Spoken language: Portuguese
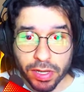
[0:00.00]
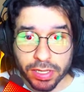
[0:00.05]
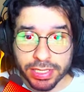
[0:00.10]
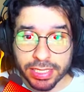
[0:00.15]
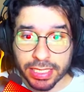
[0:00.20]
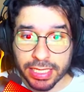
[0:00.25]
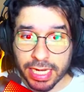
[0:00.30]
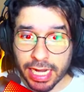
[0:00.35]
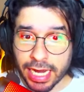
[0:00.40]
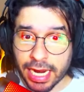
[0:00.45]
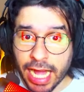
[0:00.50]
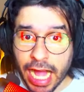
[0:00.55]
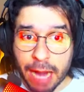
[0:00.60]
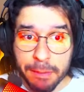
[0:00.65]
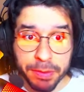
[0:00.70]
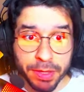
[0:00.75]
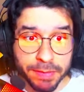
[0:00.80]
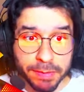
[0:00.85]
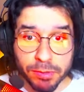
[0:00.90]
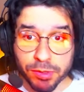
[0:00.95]
Nossa, cara,
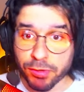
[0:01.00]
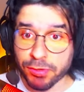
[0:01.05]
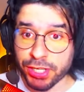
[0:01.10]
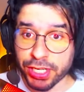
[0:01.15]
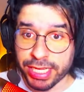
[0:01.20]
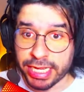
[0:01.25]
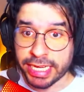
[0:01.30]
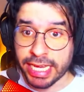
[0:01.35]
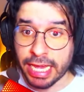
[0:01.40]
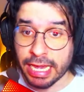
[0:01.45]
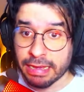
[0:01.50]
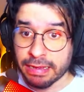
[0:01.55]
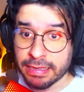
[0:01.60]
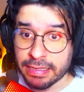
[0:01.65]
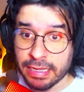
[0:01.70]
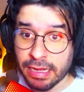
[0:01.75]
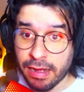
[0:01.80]
rápido, vamos fugir daqui!